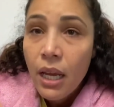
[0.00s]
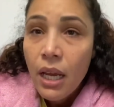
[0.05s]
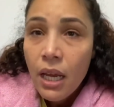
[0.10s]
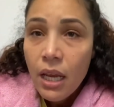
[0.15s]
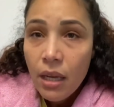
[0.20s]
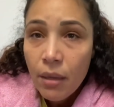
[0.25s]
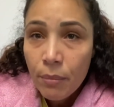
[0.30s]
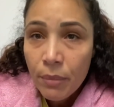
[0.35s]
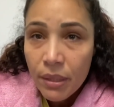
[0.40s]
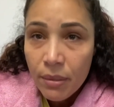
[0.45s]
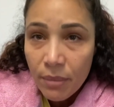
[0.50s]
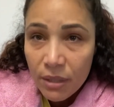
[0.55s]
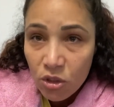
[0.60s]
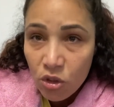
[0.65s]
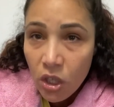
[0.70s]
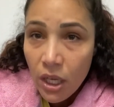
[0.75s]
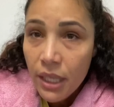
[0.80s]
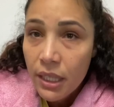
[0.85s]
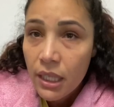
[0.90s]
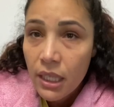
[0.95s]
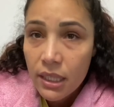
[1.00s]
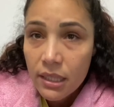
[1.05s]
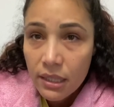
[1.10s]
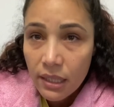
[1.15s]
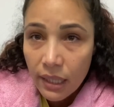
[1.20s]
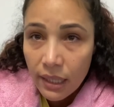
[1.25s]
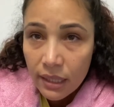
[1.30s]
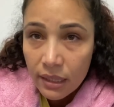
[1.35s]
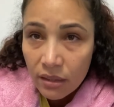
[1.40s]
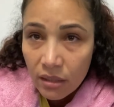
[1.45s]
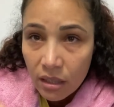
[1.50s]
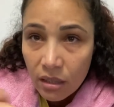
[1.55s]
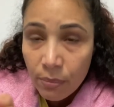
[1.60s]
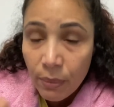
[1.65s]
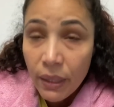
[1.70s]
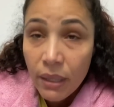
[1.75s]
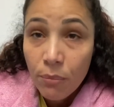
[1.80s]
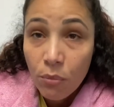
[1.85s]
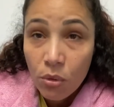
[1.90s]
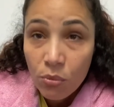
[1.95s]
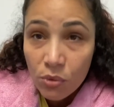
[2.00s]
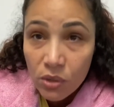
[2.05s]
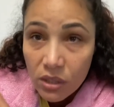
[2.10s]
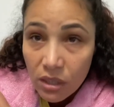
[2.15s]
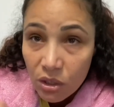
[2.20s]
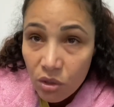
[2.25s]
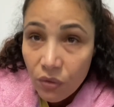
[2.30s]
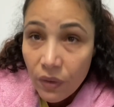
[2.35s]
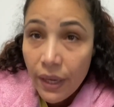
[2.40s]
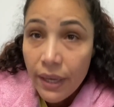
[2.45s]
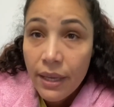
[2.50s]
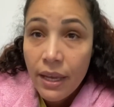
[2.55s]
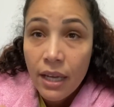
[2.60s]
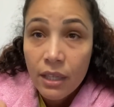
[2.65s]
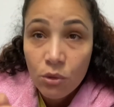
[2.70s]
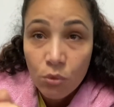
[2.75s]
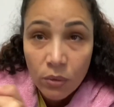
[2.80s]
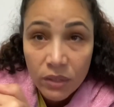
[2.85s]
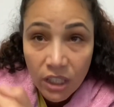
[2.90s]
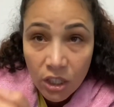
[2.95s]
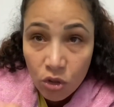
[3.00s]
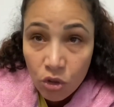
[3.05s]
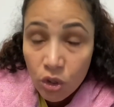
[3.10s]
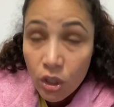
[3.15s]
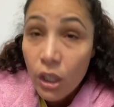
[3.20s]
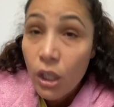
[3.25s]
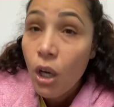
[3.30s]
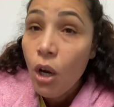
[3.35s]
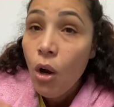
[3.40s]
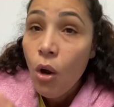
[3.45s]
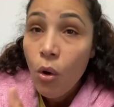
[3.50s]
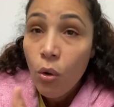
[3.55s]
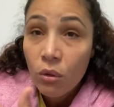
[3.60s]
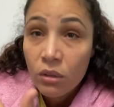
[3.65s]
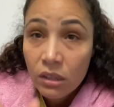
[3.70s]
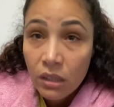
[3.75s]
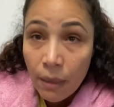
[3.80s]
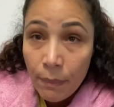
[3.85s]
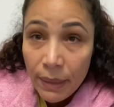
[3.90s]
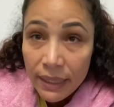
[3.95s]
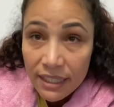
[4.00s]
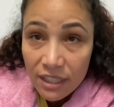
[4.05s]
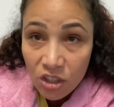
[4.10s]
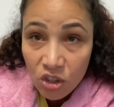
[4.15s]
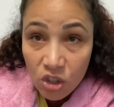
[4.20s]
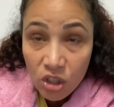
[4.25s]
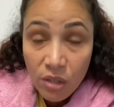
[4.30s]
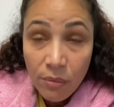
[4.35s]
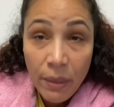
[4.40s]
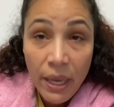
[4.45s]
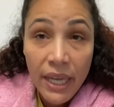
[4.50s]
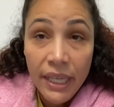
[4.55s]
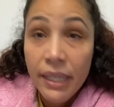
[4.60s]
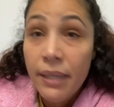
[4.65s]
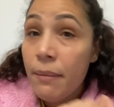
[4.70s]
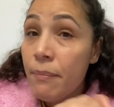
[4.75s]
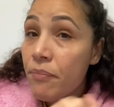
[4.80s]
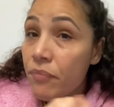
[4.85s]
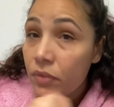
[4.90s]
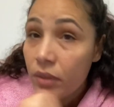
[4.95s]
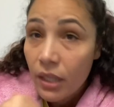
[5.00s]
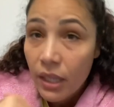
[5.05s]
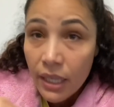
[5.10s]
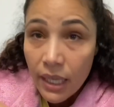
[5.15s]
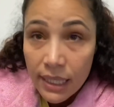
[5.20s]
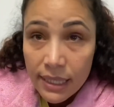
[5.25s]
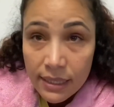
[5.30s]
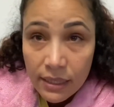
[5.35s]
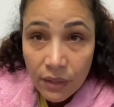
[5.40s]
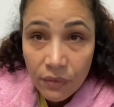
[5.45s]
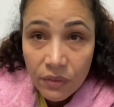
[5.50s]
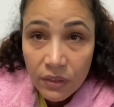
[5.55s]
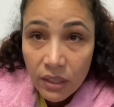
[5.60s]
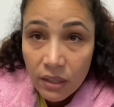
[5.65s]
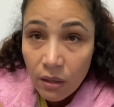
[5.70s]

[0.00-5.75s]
من مجانيه التطبيب والمستشفيات وداك الشيء والضمان الاجتماعي راه صيفطت